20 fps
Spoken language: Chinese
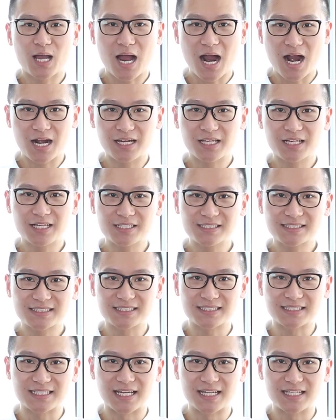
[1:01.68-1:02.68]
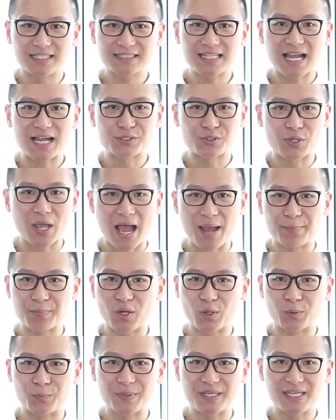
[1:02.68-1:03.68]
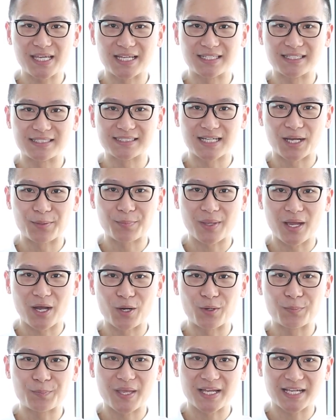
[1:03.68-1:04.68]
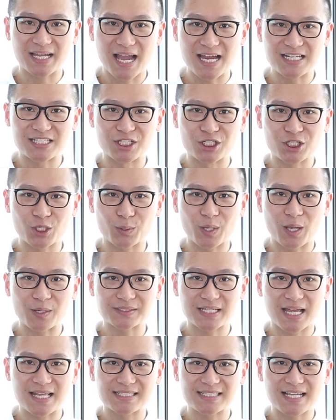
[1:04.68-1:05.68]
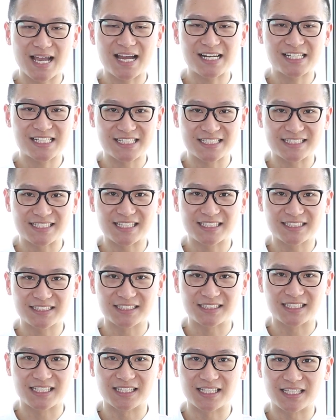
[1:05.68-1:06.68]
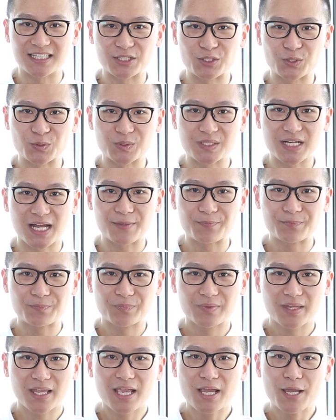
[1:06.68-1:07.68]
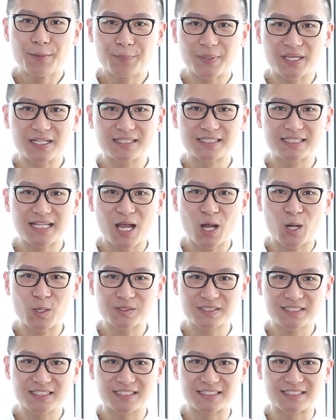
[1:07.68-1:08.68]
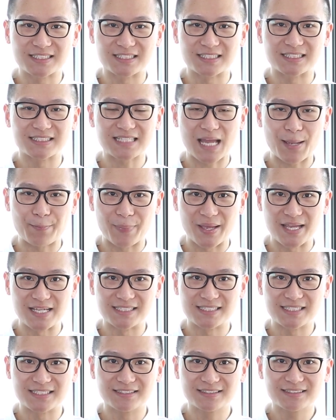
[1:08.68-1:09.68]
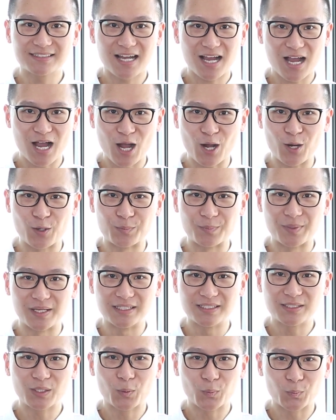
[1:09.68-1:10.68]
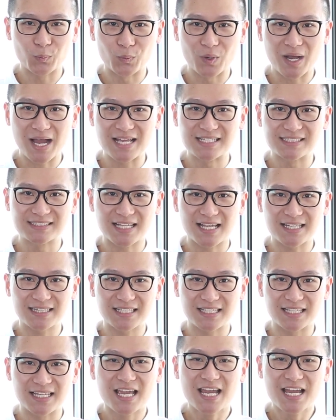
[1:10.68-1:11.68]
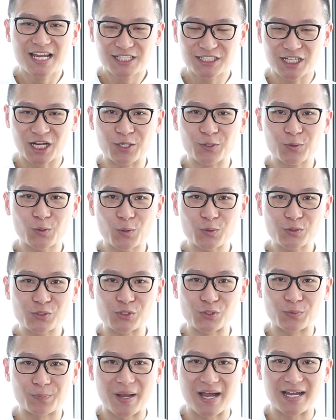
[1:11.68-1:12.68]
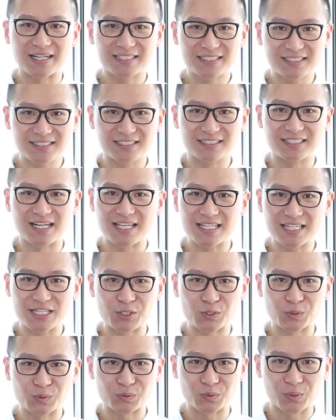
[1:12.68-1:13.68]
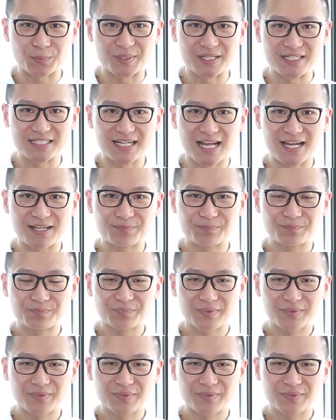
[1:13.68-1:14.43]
二零零四年，大学还没有毕业的江淼便开始受邀参加世界各地的艺术展，并先后四次在北京、澳门、武汉三地成功举办个人艺术作品展。